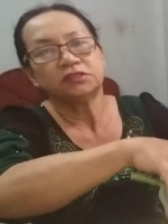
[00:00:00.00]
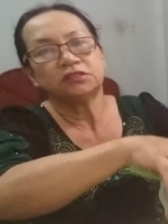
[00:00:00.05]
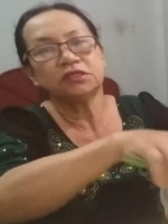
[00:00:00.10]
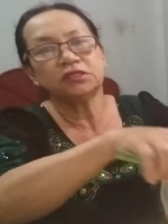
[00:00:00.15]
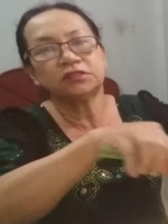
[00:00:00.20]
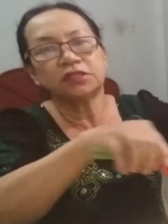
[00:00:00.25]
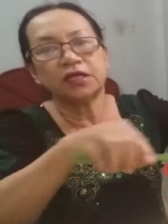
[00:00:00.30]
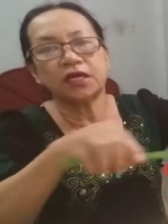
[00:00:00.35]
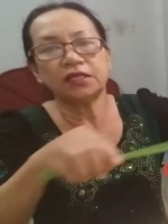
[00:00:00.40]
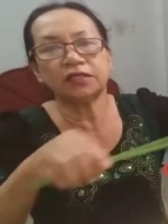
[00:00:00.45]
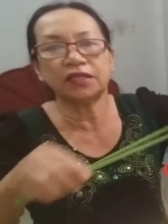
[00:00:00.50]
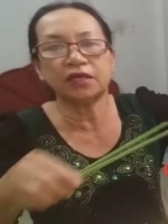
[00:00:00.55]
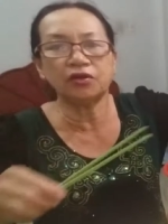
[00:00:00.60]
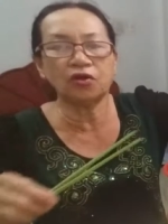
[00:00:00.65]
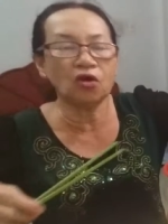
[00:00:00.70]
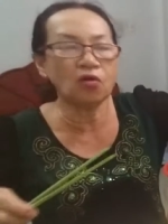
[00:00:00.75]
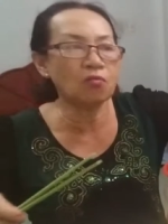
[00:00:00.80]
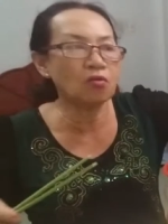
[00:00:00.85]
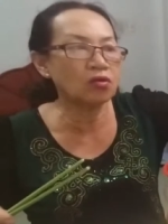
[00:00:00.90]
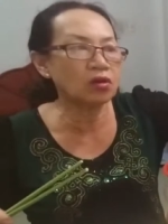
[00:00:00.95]
Trước tiên ta
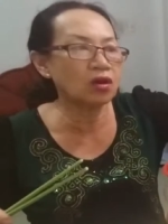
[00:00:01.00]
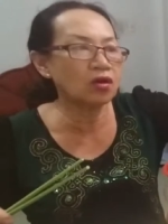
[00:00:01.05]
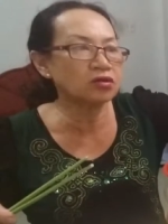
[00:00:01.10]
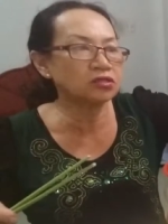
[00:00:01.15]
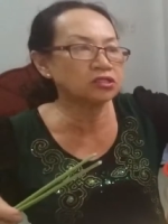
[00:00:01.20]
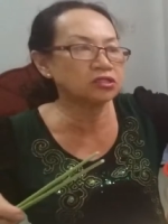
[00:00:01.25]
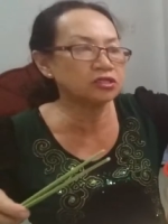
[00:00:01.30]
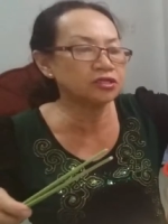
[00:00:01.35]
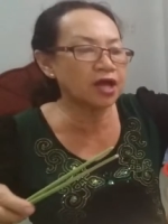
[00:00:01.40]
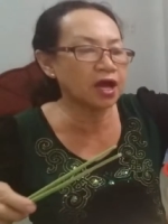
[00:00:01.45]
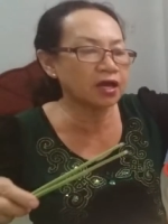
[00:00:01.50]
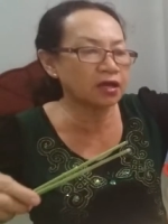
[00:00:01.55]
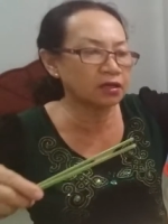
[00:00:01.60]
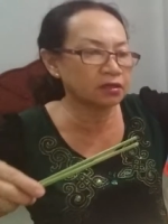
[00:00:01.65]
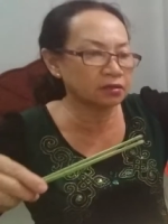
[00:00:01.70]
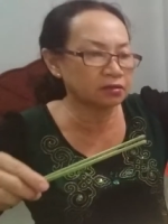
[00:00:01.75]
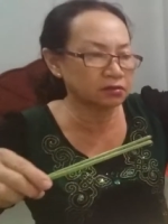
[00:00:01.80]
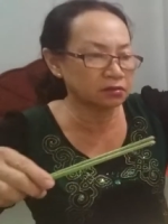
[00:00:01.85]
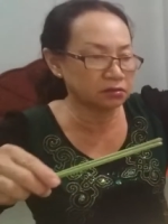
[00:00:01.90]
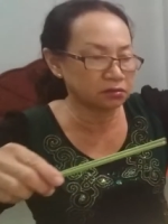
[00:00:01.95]
đổ một lon sữa đặc
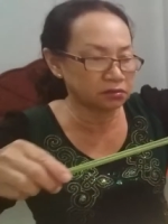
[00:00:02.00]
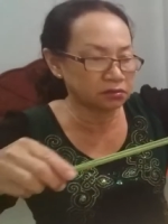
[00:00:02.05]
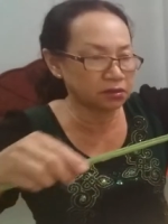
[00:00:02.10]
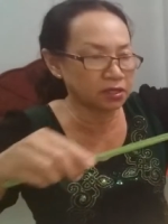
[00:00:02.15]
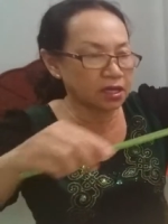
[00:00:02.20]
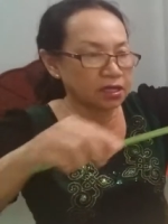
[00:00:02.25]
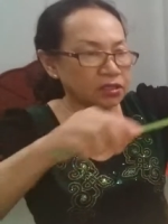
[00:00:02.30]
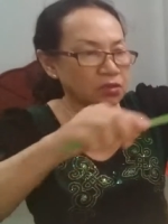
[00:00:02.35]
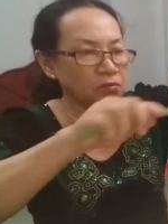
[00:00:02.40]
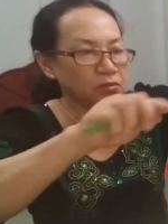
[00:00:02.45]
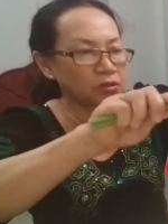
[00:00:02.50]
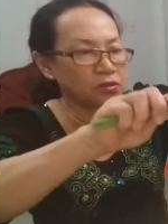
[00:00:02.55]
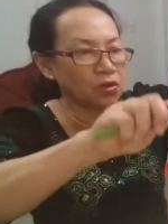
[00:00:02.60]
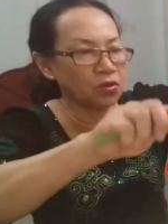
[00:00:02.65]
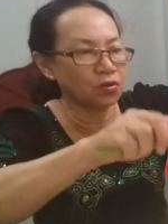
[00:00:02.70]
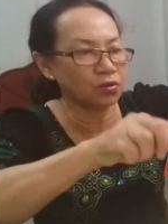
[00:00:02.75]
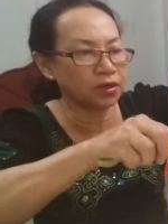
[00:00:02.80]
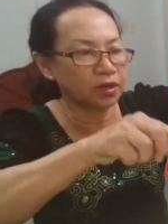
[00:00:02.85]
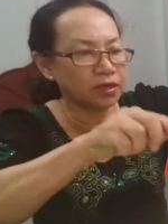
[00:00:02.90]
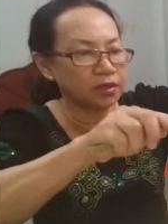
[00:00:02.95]
ra trong cái
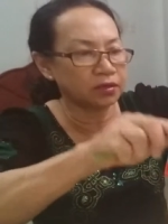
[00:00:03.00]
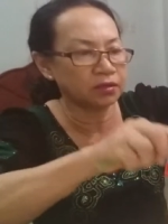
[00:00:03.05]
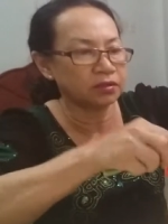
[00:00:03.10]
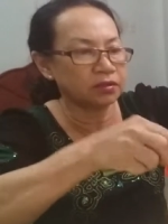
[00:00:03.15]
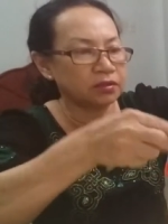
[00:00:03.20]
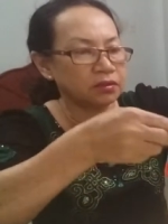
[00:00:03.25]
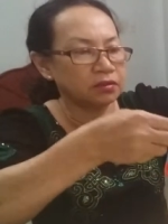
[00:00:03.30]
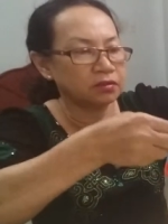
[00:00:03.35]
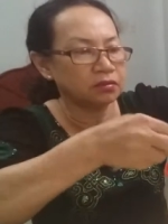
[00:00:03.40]
tô này